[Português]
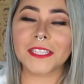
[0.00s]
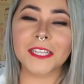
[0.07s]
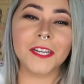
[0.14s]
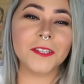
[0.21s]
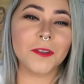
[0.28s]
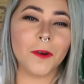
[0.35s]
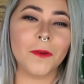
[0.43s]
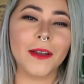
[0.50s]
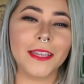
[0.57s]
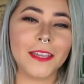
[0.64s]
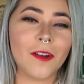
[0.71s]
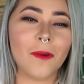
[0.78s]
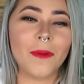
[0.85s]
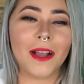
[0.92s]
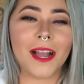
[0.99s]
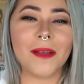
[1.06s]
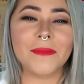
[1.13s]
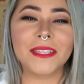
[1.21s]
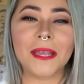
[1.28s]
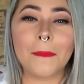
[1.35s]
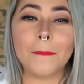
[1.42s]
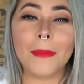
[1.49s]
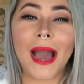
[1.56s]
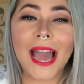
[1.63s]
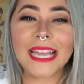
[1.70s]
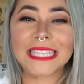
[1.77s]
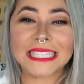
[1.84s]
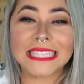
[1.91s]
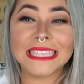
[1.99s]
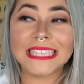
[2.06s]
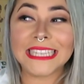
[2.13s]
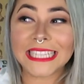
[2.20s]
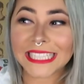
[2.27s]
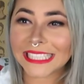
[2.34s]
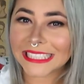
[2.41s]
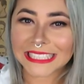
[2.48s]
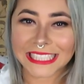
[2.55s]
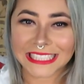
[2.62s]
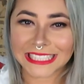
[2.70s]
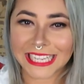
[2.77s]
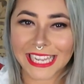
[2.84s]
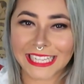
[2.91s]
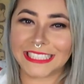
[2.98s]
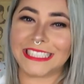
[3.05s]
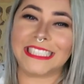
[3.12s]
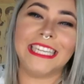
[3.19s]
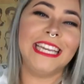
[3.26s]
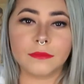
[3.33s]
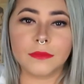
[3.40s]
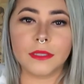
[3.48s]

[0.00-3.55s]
ganhou aí com a camisa mais linda, gente.